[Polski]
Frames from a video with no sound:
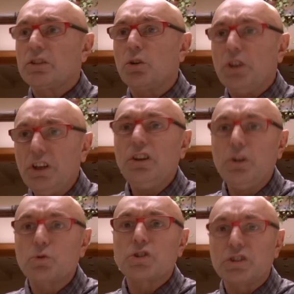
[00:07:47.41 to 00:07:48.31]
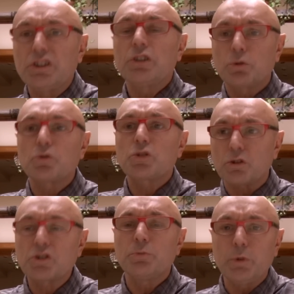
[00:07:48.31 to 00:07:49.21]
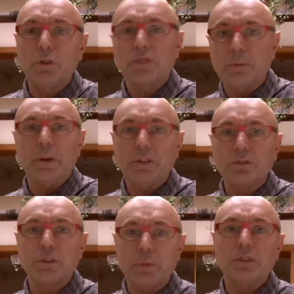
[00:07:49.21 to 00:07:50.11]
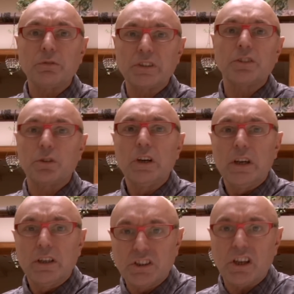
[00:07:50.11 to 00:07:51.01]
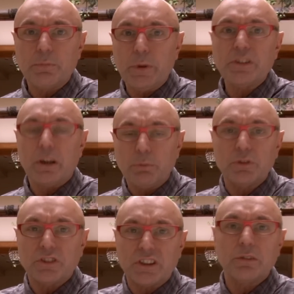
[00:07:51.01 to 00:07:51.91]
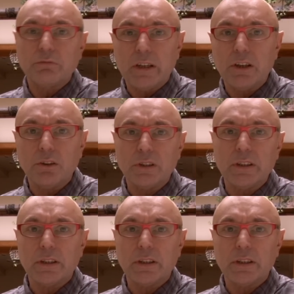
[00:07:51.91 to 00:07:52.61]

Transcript: To inni już, ci, którzy otrzymują te pieniądze, będą za to cierpieć albo dostaną nagrodę.